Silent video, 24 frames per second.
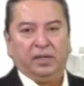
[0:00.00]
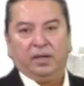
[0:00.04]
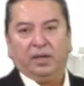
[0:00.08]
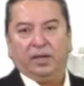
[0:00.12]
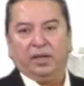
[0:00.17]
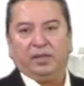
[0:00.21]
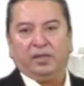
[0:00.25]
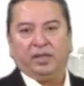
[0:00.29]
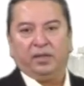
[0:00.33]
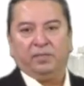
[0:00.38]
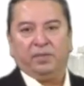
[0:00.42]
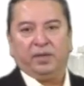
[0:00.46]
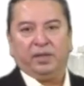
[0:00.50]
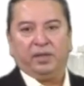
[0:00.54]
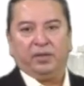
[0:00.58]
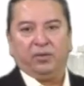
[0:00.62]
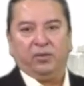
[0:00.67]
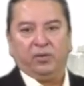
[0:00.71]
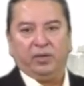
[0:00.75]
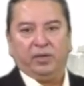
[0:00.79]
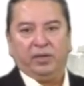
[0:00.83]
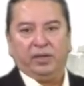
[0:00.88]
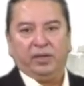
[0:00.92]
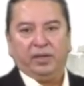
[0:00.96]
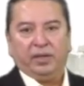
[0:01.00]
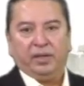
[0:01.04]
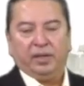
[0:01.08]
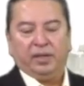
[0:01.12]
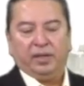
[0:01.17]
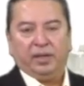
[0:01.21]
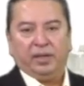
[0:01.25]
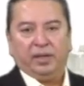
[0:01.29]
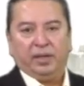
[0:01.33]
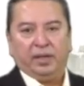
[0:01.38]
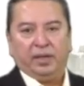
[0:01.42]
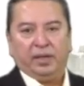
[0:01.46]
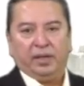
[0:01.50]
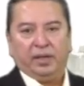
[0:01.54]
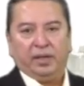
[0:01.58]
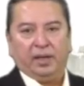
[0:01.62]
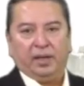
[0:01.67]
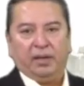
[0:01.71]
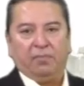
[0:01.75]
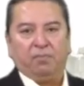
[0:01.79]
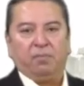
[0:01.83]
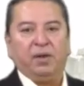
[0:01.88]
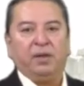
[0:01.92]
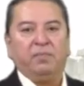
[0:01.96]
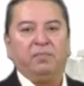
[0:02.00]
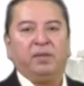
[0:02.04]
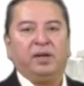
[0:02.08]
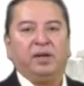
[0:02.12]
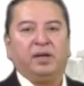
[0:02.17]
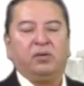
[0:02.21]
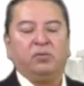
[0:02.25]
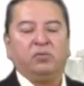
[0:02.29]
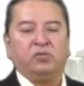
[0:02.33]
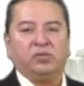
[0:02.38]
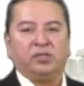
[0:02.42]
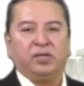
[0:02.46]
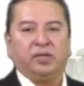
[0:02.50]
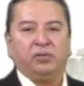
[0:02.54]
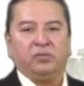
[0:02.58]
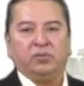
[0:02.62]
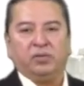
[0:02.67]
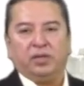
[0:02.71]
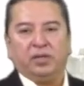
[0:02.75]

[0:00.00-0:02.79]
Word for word: El tema de hoy, el Plan Veracruzano